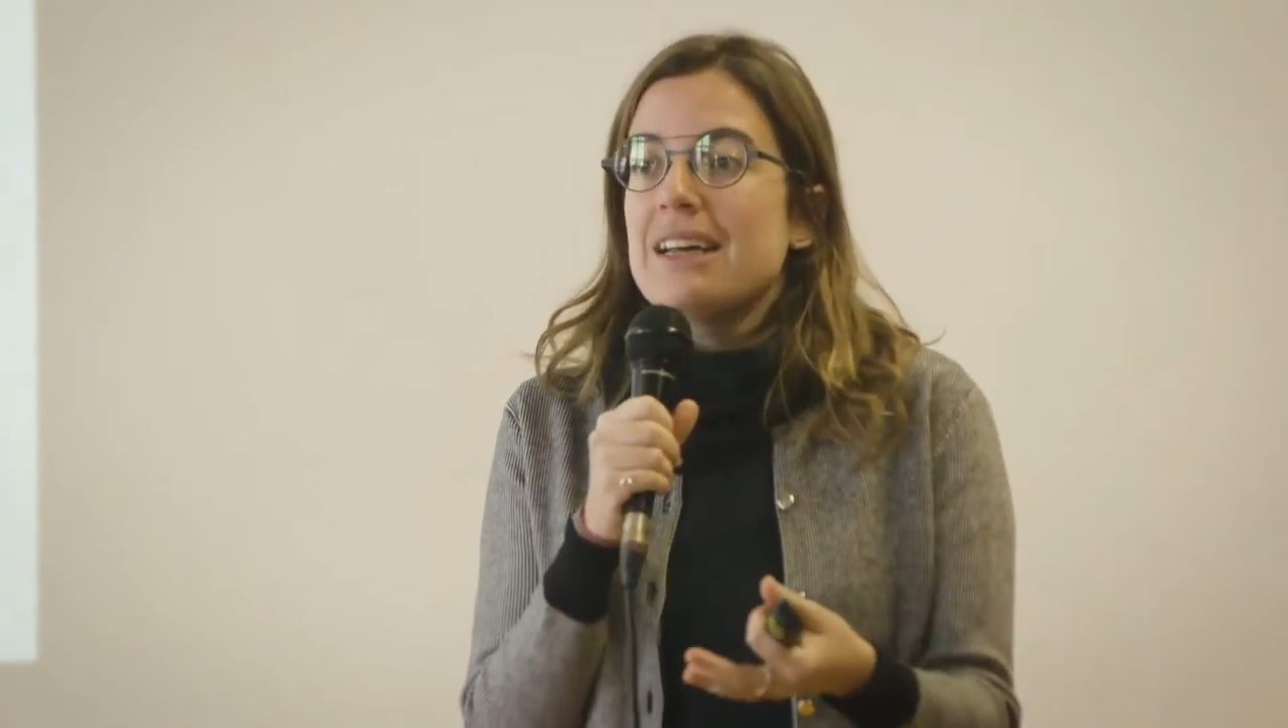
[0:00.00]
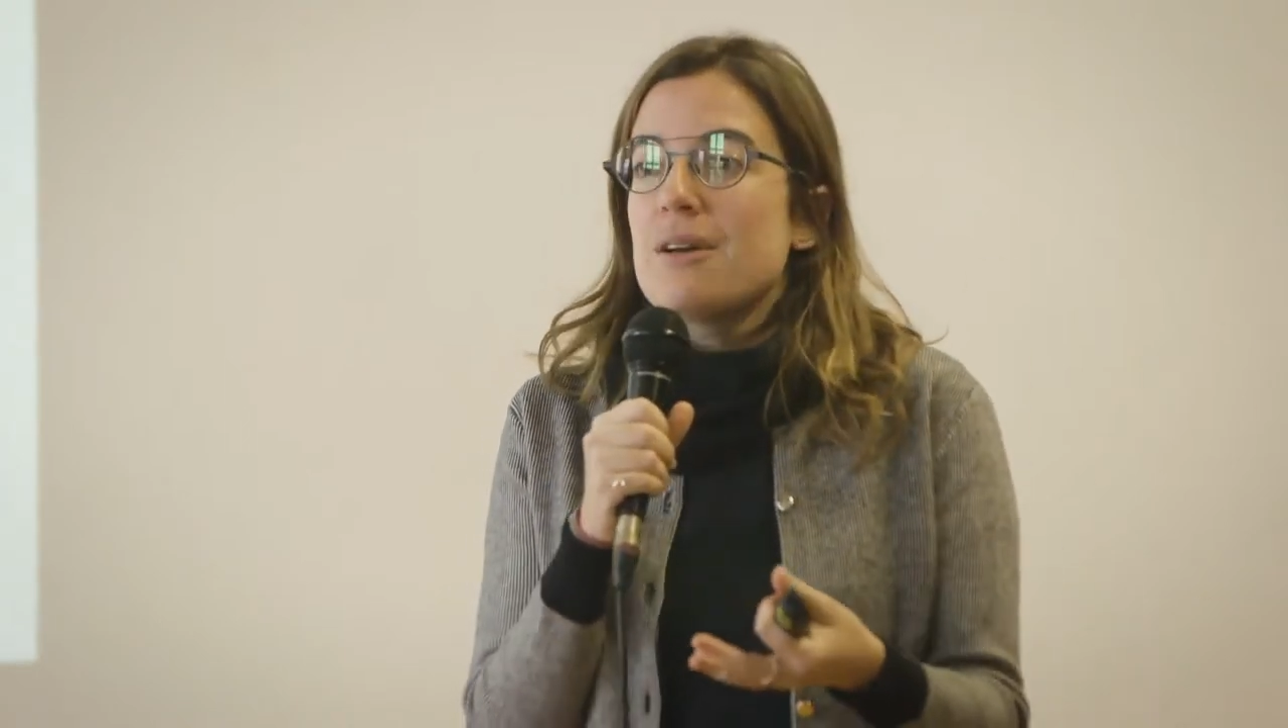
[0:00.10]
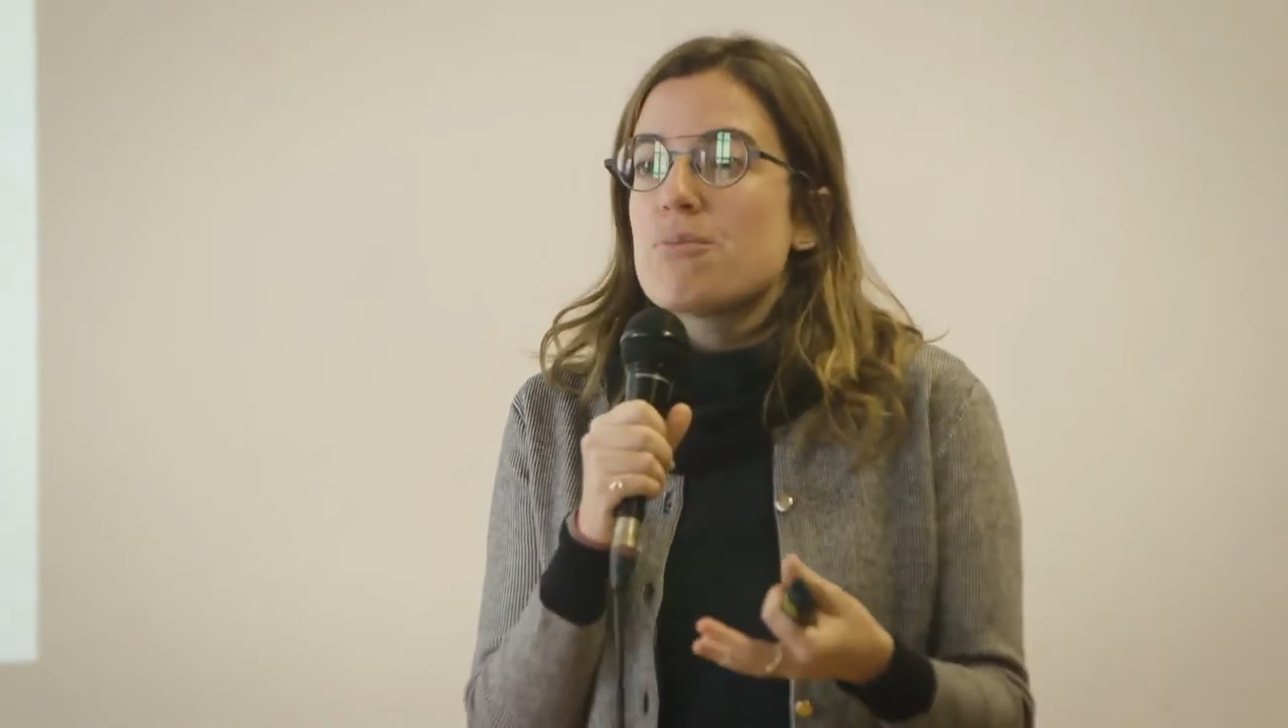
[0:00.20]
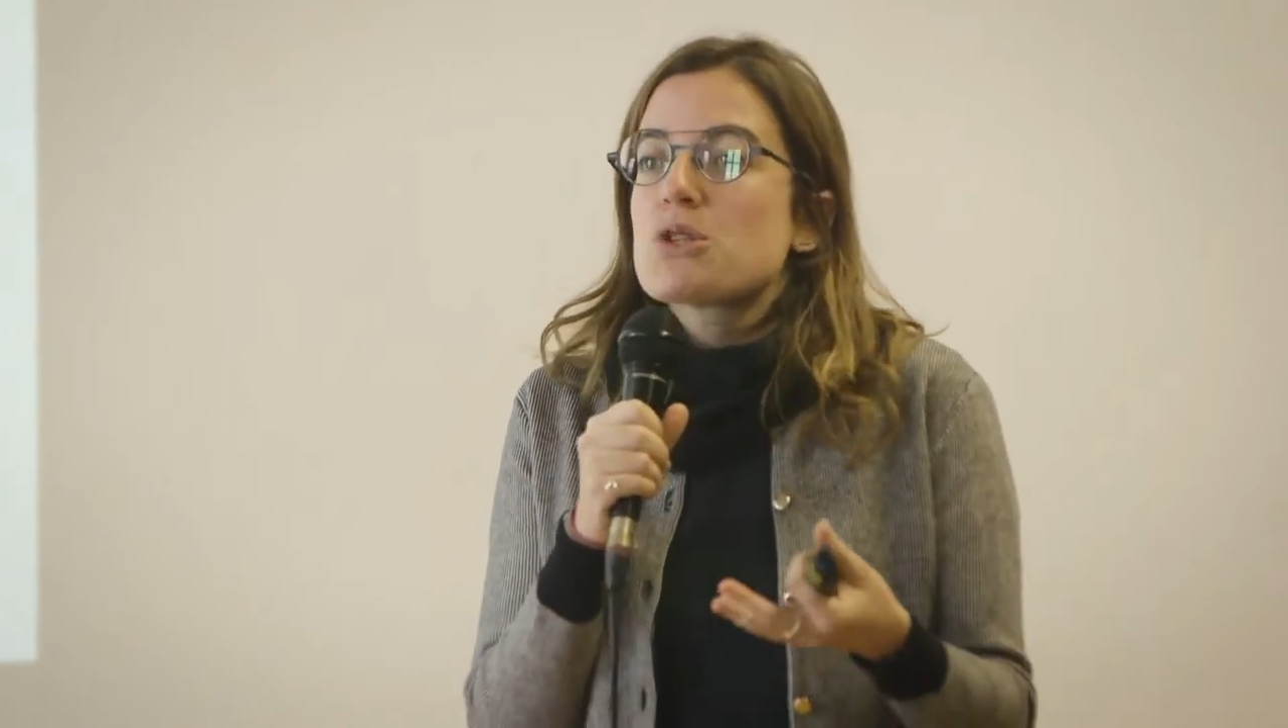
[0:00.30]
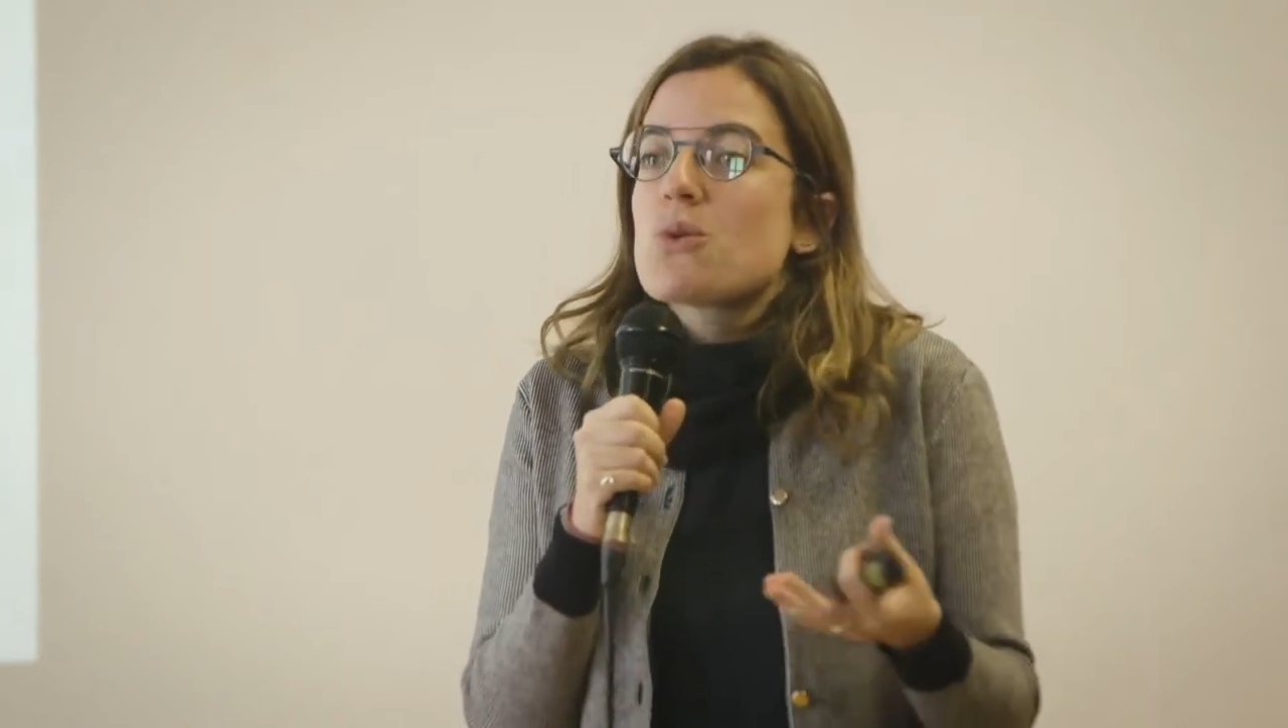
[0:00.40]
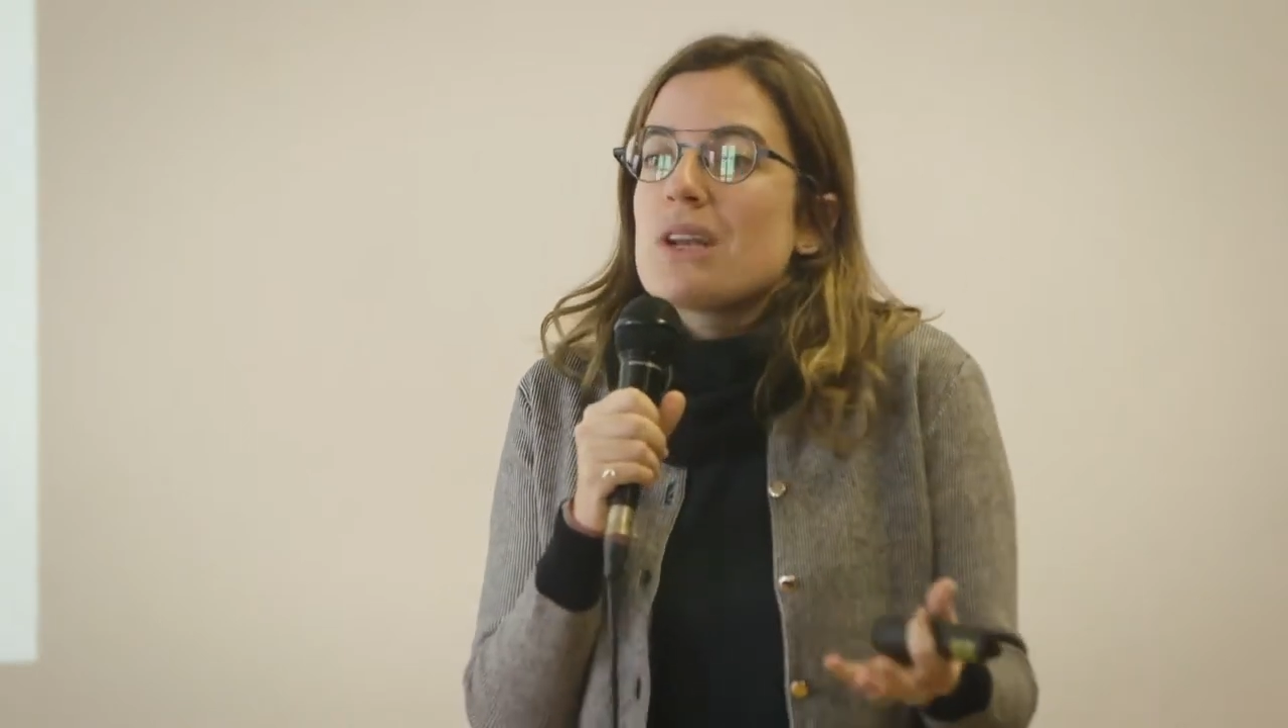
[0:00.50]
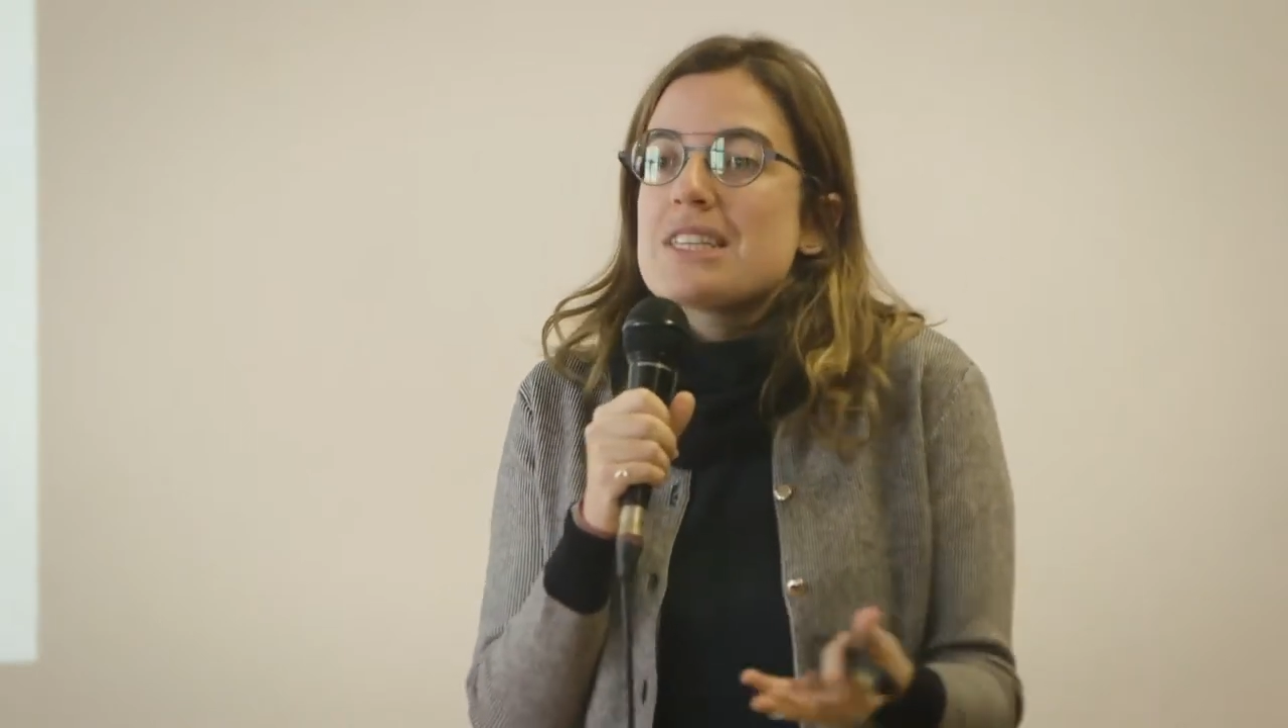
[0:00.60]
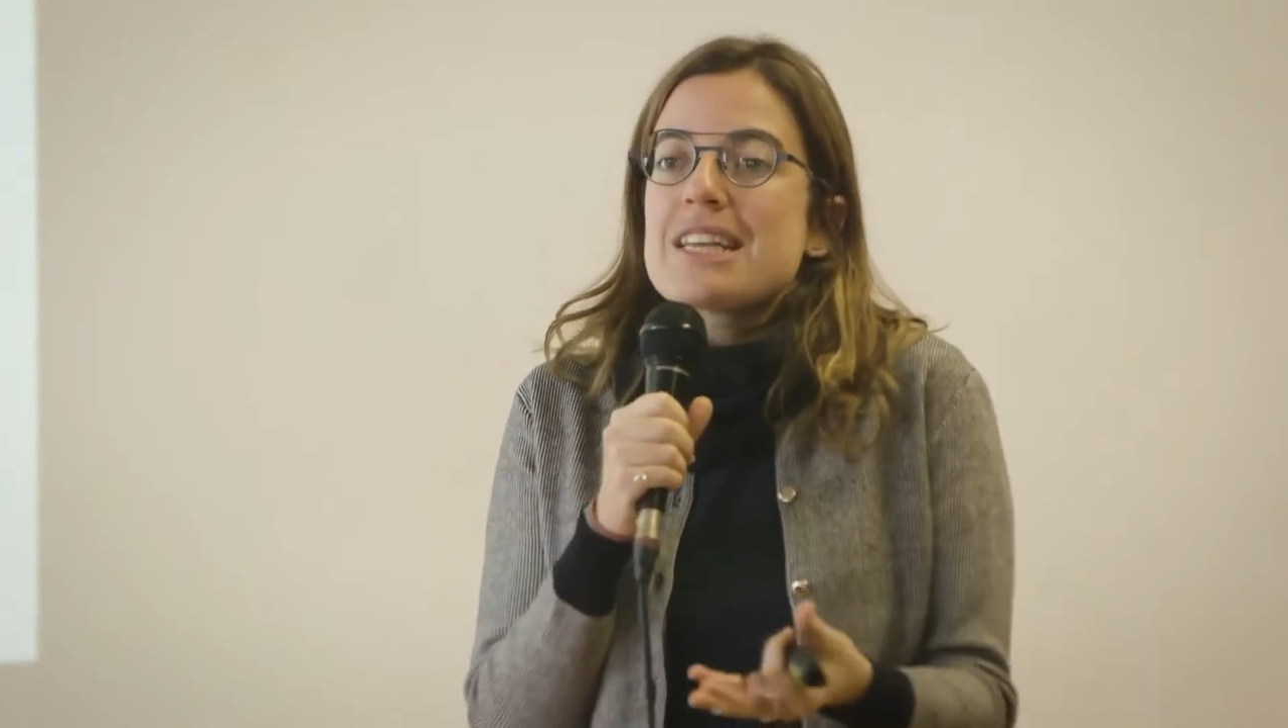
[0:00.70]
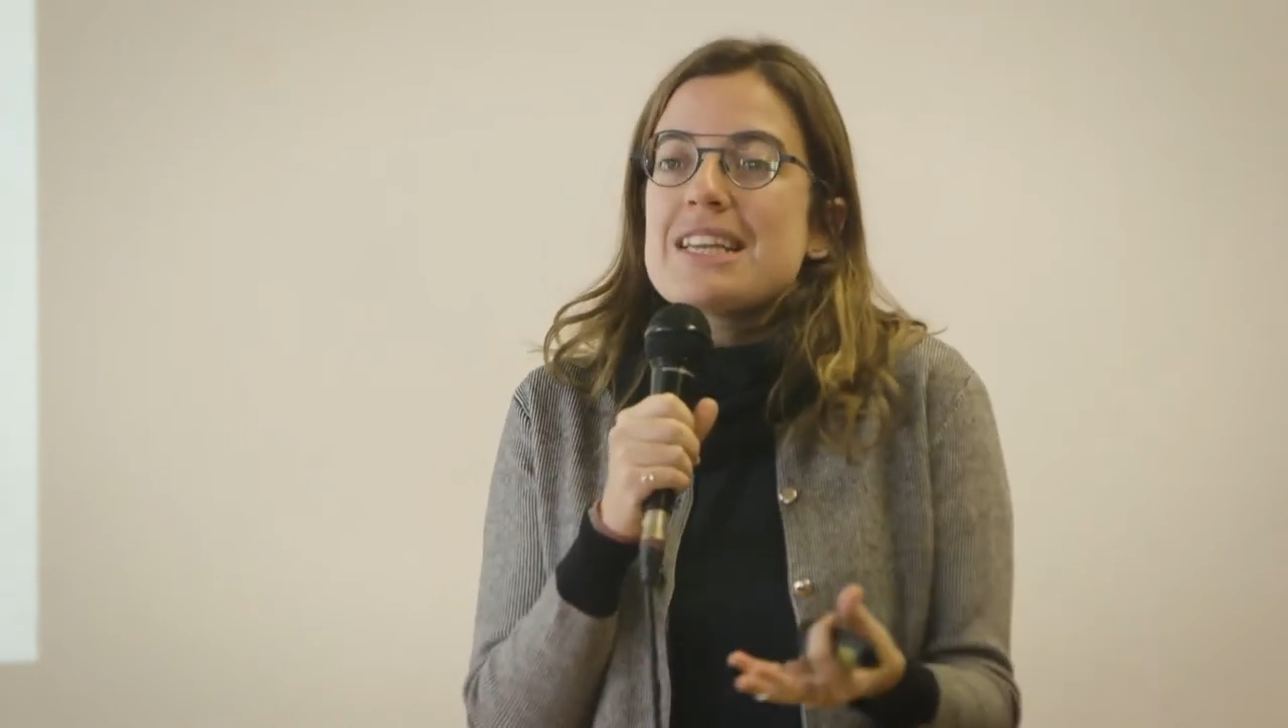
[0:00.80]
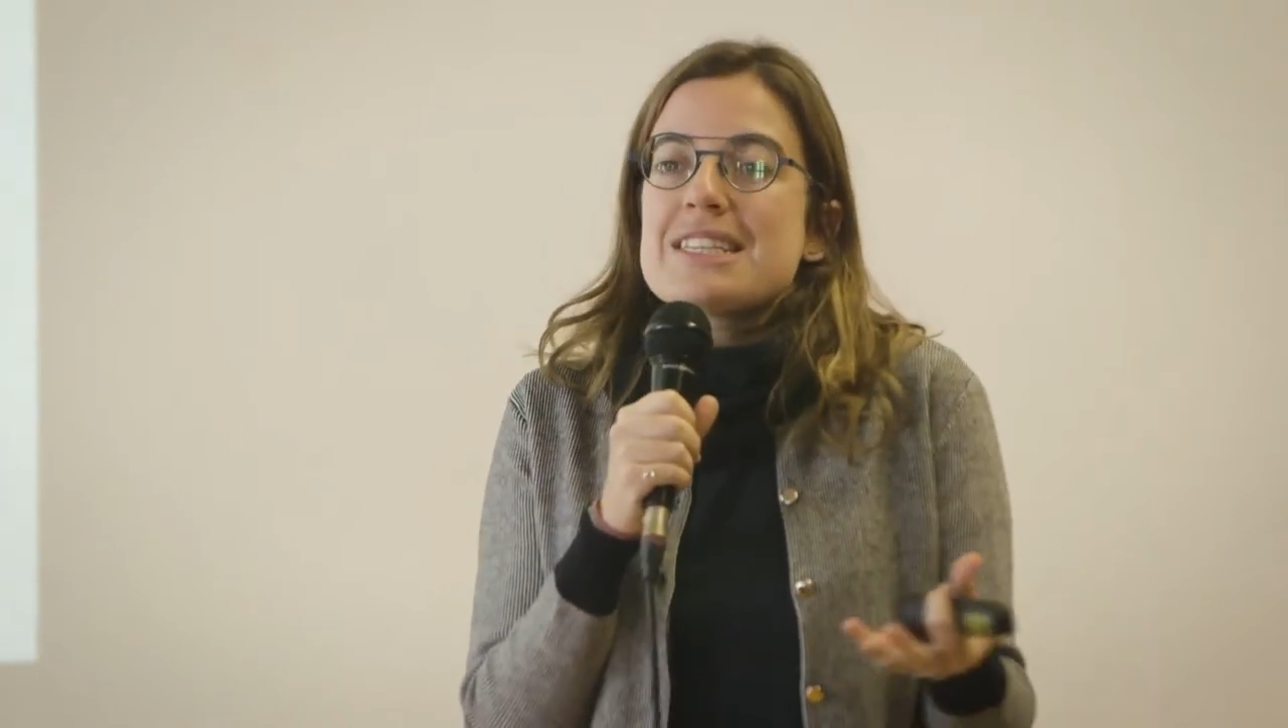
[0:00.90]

eh, pues cuál es el